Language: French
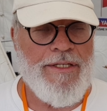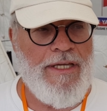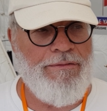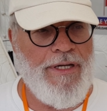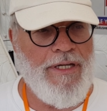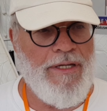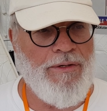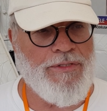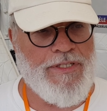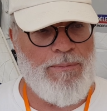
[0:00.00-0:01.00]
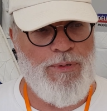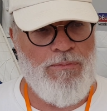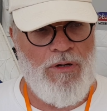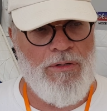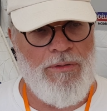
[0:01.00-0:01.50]
Il y avait euh,
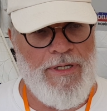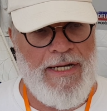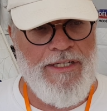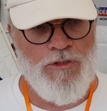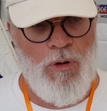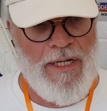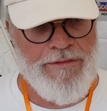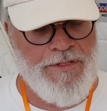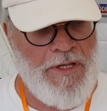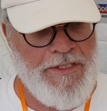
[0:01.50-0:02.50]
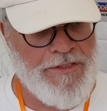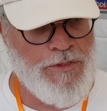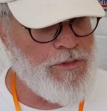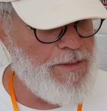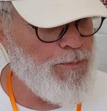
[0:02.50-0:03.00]
simplement euh, la ligne droite, c'est-à-dire
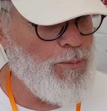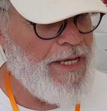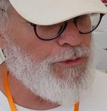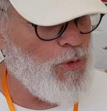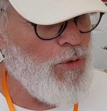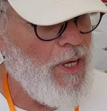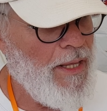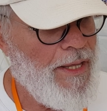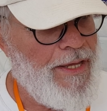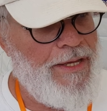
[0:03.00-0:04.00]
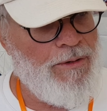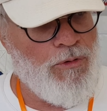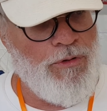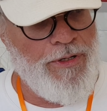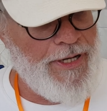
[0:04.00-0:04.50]
ce type de bateau, et on le